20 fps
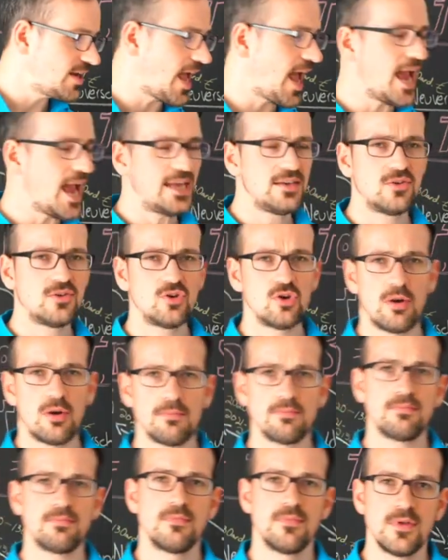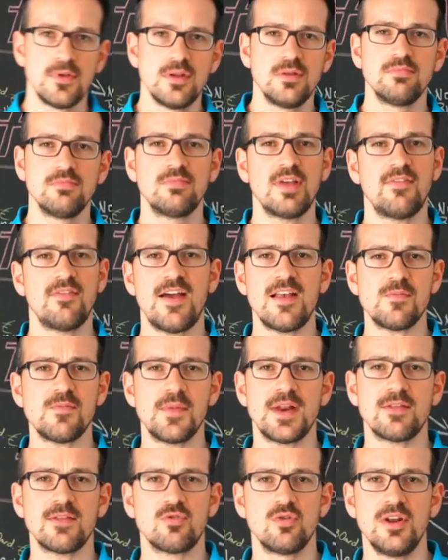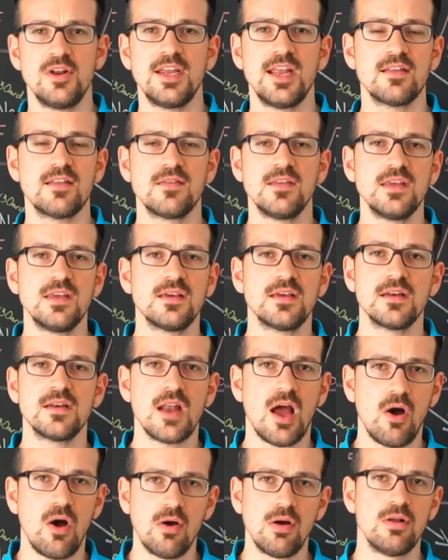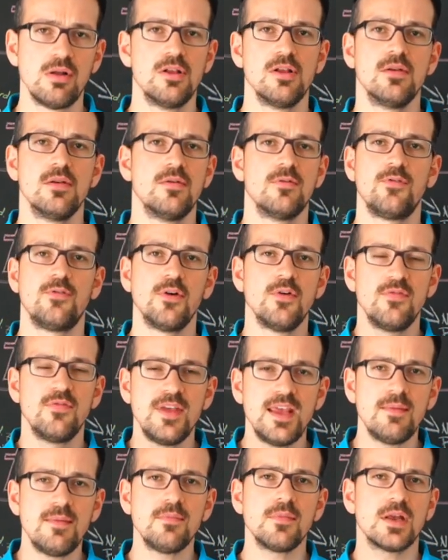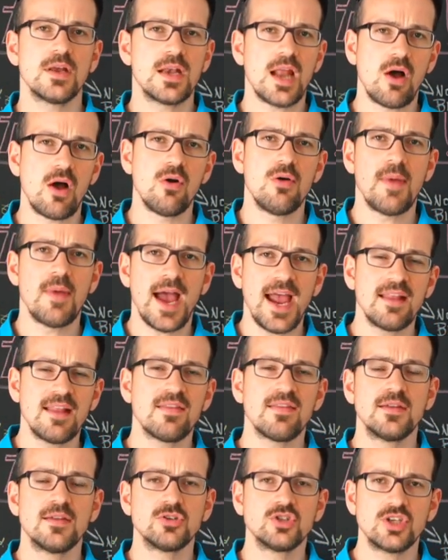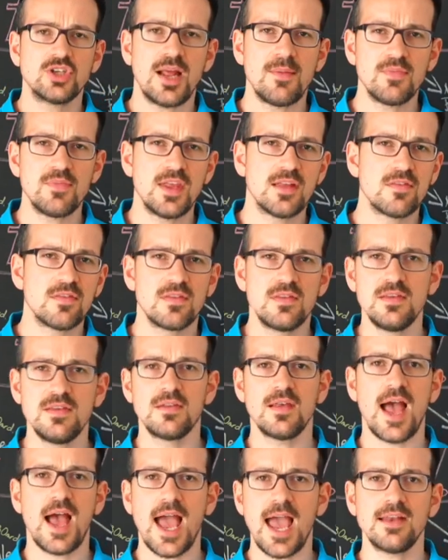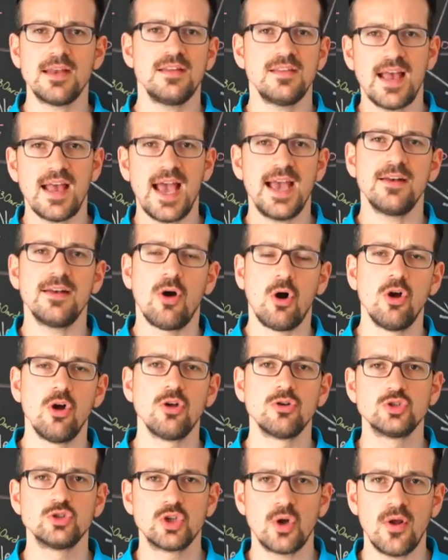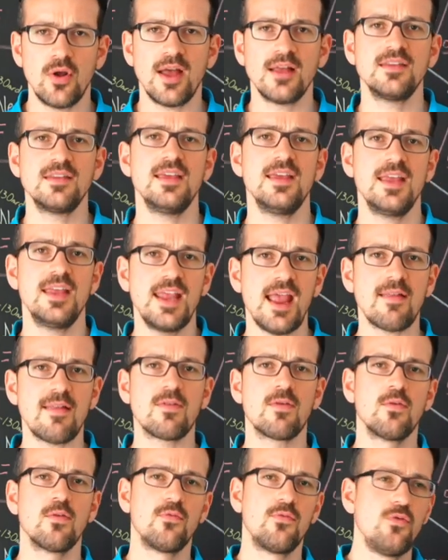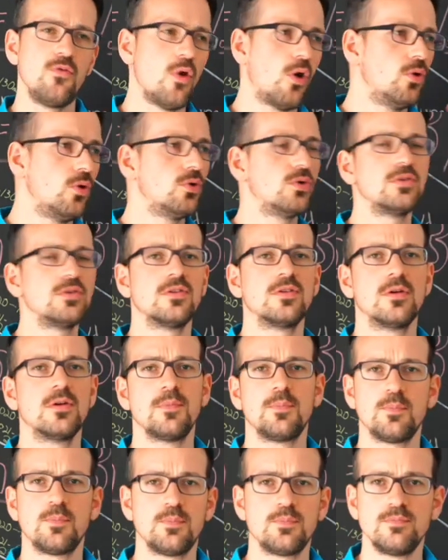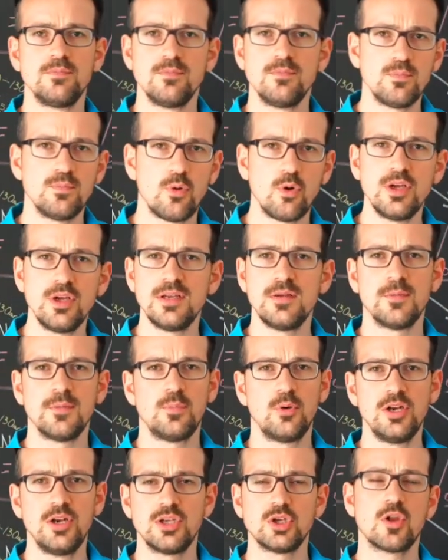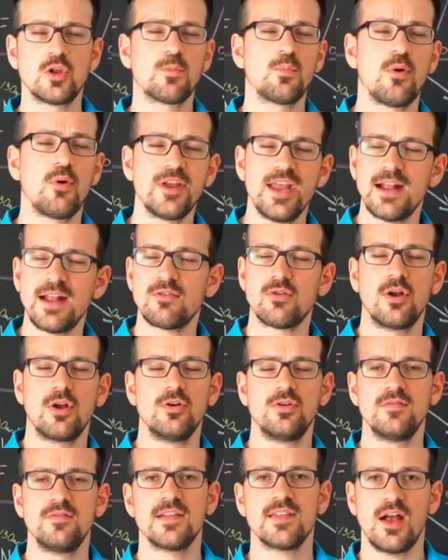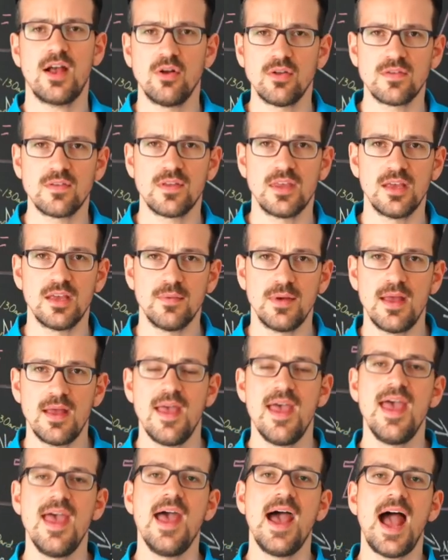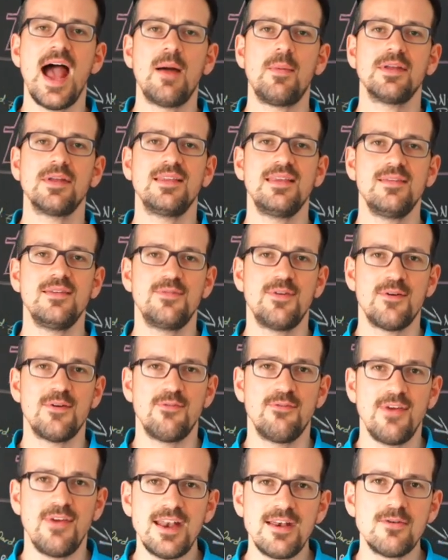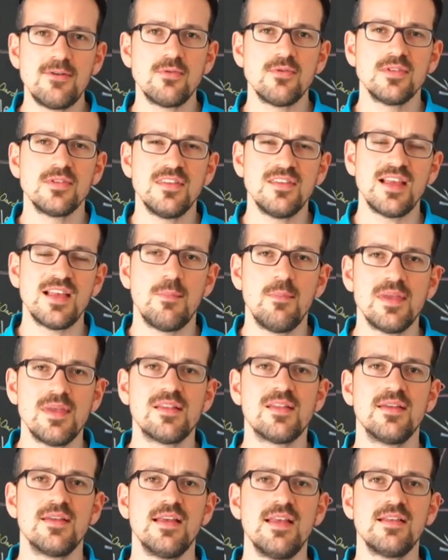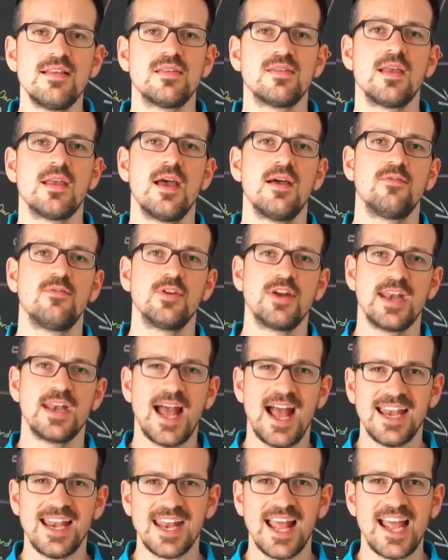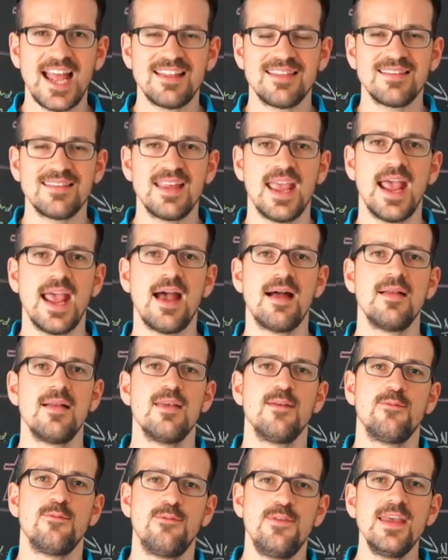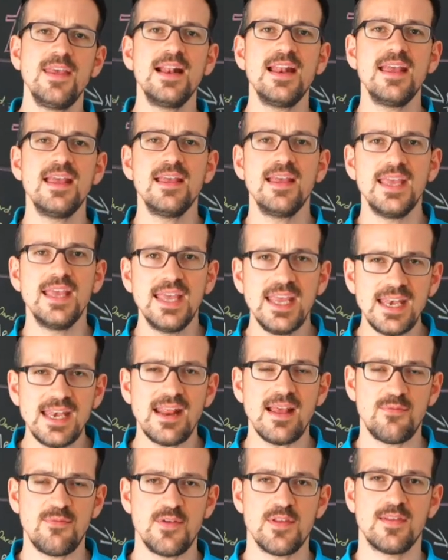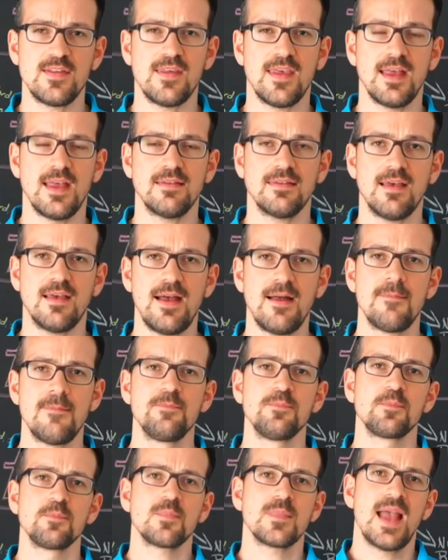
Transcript: werden eingenommen da weiß man natürlich jetzt nicht genau, von wem genau im Einzelnen stammt jetzt diese, dieser eine Euro Steuer, die ich jetzt für irgendein Pro politisches Projekt oder irgendwas ausgebe. Aber die Verwendung dieser Mittel ist von den Anreizen her viel ineffizienter